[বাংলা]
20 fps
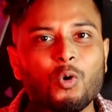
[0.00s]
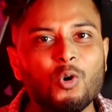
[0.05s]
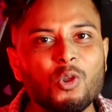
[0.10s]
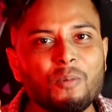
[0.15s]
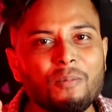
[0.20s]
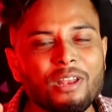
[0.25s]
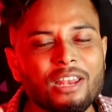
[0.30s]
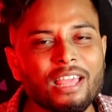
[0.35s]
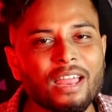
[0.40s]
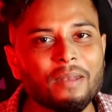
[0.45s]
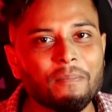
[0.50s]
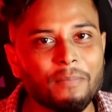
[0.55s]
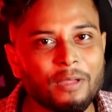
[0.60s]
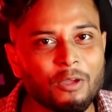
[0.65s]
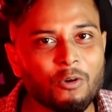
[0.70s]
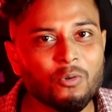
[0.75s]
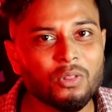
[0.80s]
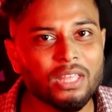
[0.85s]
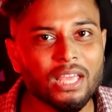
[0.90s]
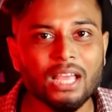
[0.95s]
কুড়ি মিলিয়ন
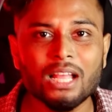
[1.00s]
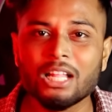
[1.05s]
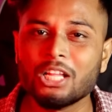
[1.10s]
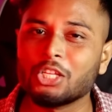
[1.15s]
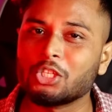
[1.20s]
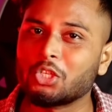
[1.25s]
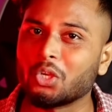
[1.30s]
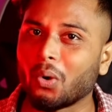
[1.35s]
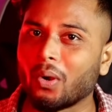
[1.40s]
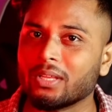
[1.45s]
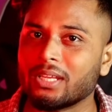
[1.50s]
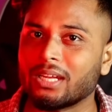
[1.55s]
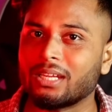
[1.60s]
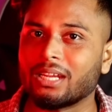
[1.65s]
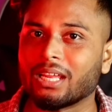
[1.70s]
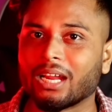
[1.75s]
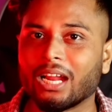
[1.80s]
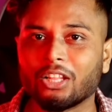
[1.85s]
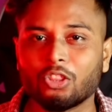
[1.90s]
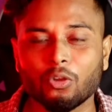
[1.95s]
ভিউ দিয়ে ছ হাজার
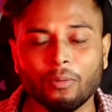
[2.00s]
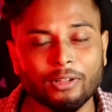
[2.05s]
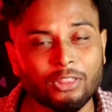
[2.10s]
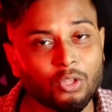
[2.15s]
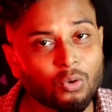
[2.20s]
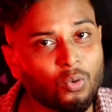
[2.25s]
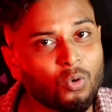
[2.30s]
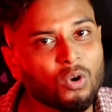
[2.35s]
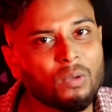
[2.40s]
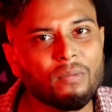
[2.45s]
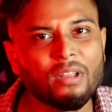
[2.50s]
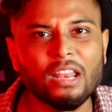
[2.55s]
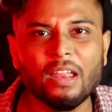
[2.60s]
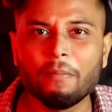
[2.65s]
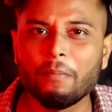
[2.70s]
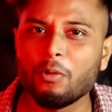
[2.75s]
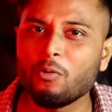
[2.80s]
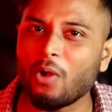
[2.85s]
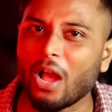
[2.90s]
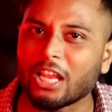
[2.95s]
টাকা আর তোমার তো কুড়ি
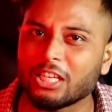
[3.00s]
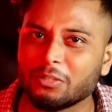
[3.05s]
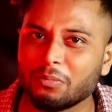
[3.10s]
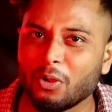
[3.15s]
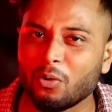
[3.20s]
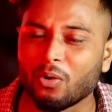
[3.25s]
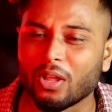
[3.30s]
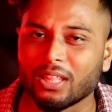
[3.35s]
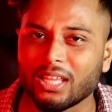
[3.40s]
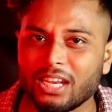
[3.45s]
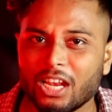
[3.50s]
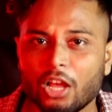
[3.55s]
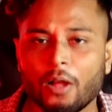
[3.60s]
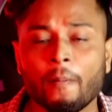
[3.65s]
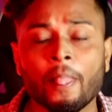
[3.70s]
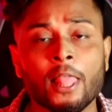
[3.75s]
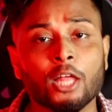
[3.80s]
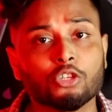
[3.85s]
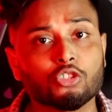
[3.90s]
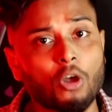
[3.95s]
মিলিয়ন ভিউ আসবেও না তাই না
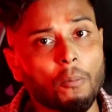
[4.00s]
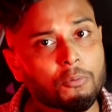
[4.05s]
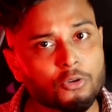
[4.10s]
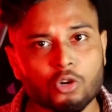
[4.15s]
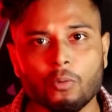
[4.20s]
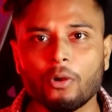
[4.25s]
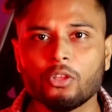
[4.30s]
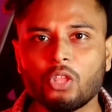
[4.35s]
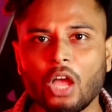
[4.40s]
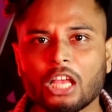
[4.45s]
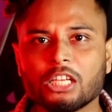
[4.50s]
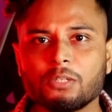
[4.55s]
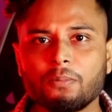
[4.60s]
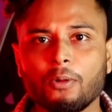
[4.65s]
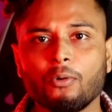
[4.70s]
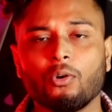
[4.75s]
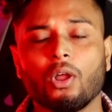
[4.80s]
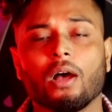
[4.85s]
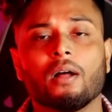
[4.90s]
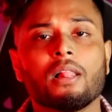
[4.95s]
সবসময় তো
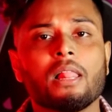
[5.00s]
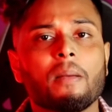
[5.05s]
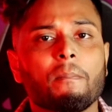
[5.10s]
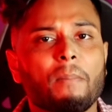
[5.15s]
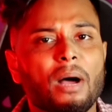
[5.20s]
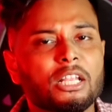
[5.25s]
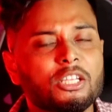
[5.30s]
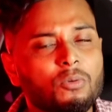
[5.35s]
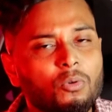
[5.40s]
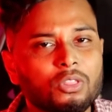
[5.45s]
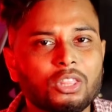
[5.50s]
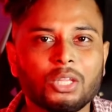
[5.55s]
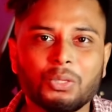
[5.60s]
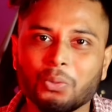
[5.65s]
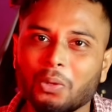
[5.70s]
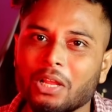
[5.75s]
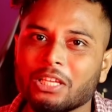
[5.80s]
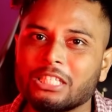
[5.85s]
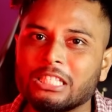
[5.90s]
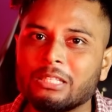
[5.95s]
আসবেও না মাঝে মধ্যে
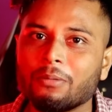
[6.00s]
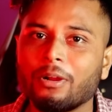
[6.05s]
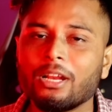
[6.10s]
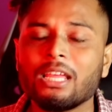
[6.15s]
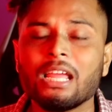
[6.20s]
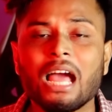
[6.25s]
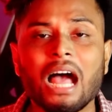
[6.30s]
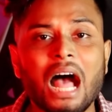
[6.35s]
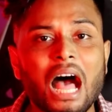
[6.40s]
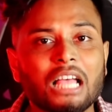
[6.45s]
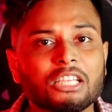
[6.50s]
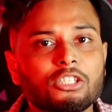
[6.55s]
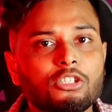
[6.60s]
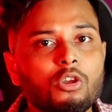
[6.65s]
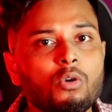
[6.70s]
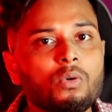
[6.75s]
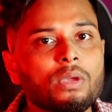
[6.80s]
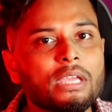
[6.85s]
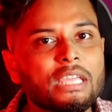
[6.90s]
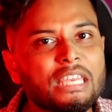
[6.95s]
চলে আসতে পারে
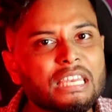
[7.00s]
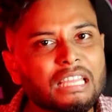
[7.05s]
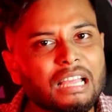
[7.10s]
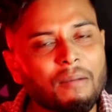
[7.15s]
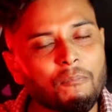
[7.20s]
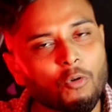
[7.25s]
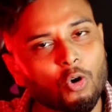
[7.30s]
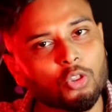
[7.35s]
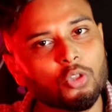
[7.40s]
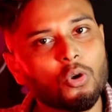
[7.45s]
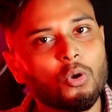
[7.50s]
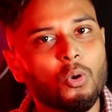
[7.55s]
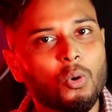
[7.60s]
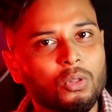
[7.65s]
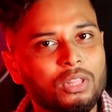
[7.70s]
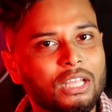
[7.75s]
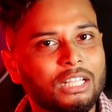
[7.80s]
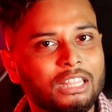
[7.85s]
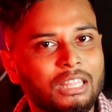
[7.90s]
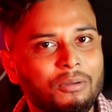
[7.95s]
আসলেও ইনকাম কত
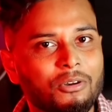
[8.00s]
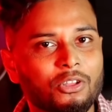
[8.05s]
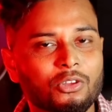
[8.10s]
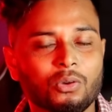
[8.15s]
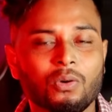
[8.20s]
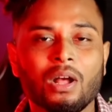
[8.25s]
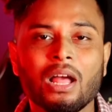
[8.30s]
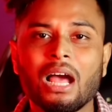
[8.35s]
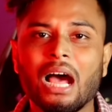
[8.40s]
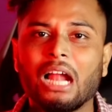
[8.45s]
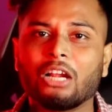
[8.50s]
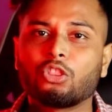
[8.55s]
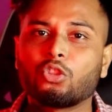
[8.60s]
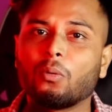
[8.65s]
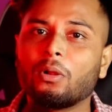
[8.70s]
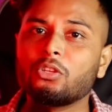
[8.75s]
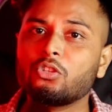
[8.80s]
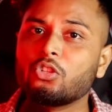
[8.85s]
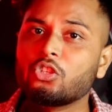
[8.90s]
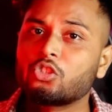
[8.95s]
লো দেখতে পেরেছো আর
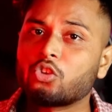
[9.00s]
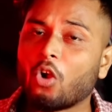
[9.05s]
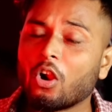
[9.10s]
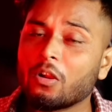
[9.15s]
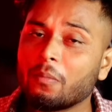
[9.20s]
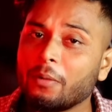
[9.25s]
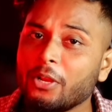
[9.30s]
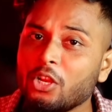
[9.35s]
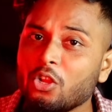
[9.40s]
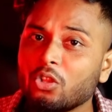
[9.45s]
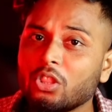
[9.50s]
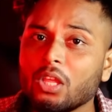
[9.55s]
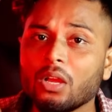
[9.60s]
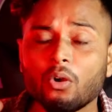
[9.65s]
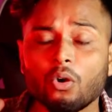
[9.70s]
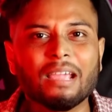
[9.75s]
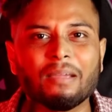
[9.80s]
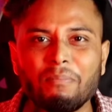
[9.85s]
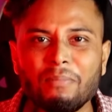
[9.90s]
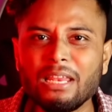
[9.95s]
তোমার যদি শর্ট ভিডিওতে
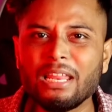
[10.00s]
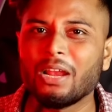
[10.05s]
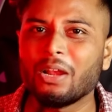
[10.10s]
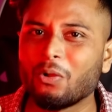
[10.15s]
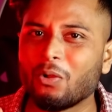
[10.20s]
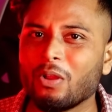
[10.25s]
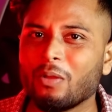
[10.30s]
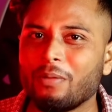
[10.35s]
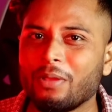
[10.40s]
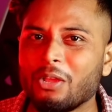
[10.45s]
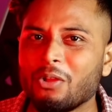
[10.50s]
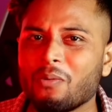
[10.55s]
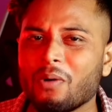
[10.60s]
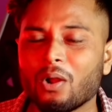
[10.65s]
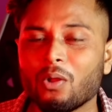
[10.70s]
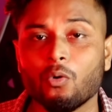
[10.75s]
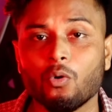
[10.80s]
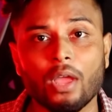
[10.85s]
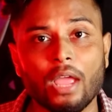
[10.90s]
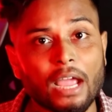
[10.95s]
এক মিলিয়ন করে ভিউ
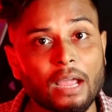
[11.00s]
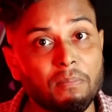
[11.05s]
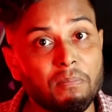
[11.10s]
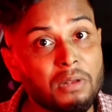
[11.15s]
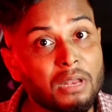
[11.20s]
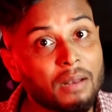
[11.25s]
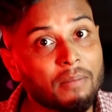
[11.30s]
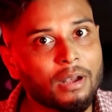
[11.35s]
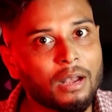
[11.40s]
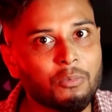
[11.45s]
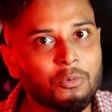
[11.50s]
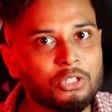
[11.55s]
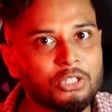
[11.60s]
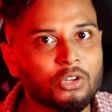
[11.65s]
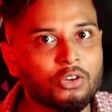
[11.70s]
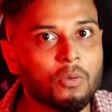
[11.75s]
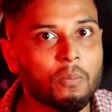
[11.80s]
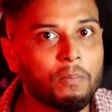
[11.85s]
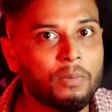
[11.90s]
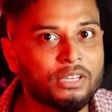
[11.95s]
মারো এক মিলিয়ন মানে
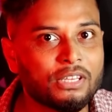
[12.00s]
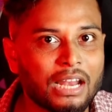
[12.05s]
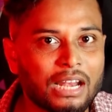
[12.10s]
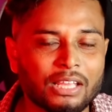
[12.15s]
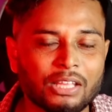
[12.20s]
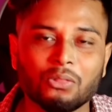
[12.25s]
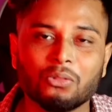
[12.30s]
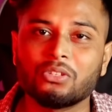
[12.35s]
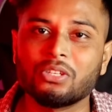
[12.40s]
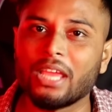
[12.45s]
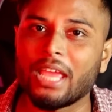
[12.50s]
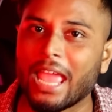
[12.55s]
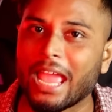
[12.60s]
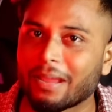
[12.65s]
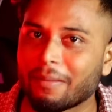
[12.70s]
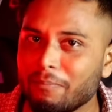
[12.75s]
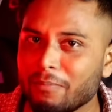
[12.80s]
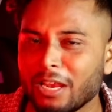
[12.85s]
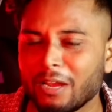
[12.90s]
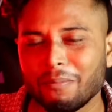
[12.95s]
বুঝতে পারছো বিশাল কিন্তু সেই
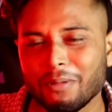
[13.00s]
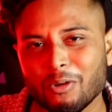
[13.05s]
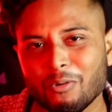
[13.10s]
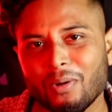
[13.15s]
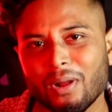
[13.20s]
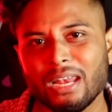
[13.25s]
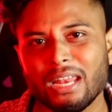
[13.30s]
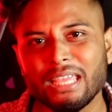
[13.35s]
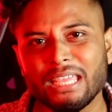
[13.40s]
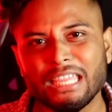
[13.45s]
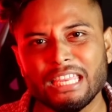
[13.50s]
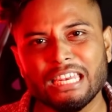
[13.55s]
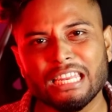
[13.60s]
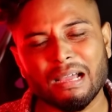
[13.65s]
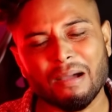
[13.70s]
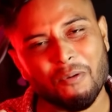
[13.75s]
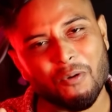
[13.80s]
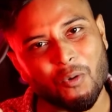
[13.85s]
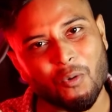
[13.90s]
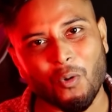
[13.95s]
এক মিলিয়ন ভিউ মারলে
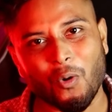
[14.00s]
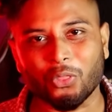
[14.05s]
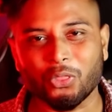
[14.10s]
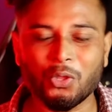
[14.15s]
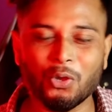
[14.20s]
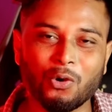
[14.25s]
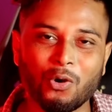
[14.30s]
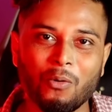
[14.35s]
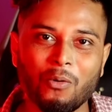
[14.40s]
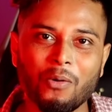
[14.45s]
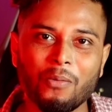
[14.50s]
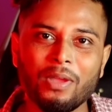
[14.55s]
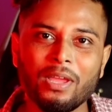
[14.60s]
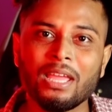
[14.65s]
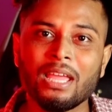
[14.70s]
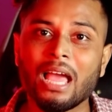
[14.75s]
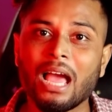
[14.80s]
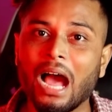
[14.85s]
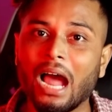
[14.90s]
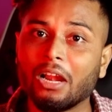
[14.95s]
ইনকাম কত কম হবে
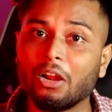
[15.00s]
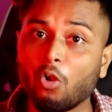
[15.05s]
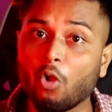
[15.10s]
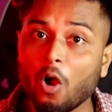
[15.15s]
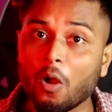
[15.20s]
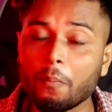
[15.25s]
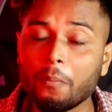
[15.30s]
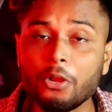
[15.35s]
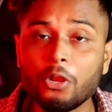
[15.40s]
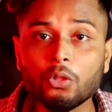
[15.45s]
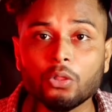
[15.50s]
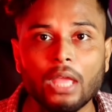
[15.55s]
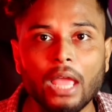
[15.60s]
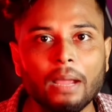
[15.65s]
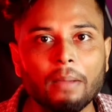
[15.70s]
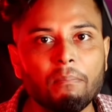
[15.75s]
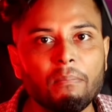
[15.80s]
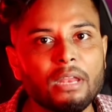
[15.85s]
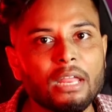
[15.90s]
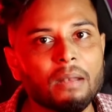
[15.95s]
আর লং ভিডিওতে
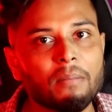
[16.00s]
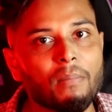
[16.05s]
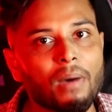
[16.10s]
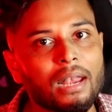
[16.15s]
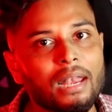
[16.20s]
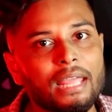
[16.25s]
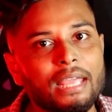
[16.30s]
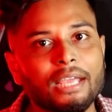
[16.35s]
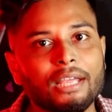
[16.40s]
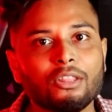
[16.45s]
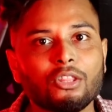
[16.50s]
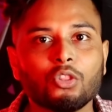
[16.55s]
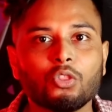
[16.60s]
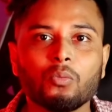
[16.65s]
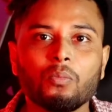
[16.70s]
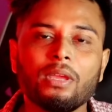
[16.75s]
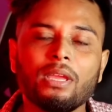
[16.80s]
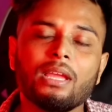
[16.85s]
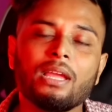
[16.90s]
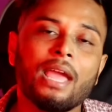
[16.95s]
এক মিলিয়ন মারলেই কিন্তু
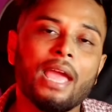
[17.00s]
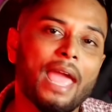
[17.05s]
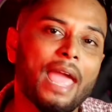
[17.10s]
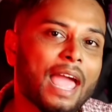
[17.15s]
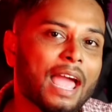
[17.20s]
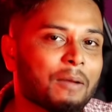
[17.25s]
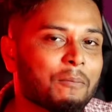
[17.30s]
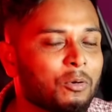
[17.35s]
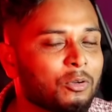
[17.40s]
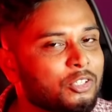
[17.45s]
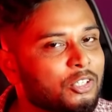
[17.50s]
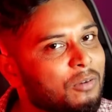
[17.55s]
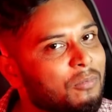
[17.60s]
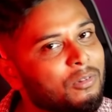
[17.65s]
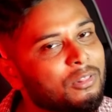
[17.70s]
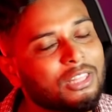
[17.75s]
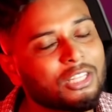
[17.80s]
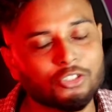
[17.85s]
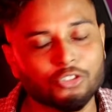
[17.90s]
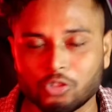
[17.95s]
তুমি এক
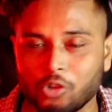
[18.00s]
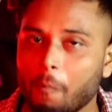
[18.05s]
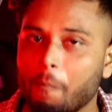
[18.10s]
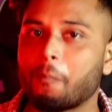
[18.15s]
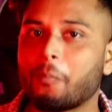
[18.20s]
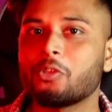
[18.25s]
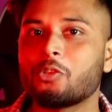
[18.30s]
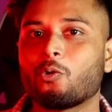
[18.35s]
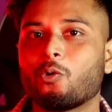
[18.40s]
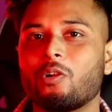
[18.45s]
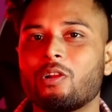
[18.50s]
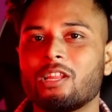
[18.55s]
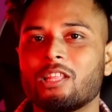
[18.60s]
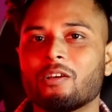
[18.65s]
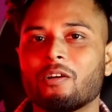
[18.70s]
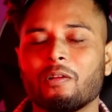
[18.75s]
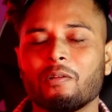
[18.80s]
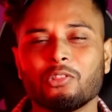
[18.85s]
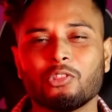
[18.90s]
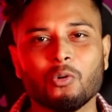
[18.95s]
বছরের মধ্যে সব কিছু করে
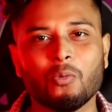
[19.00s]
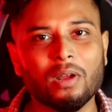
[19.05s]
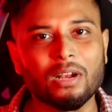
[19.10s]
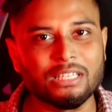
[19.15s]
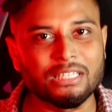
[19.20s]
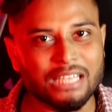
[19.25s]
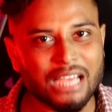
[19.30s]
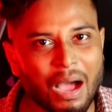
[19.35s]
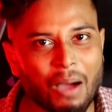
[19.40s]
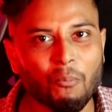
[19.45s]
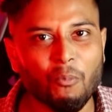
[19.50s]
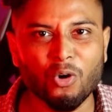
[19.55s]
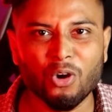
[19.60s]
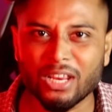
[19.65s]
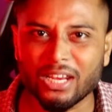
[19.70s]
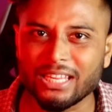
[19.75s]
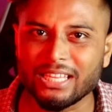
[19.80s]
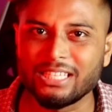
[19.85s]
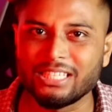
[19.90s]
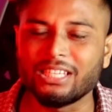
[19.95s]
নিতে পারবে তোমার যা
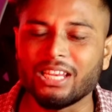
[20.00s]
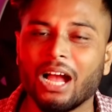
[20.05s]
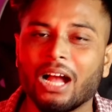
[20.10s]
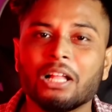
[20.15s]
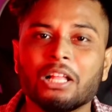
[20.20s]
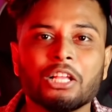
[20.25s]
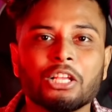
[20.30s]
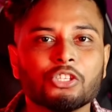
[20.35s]
মনের ইচ্ছা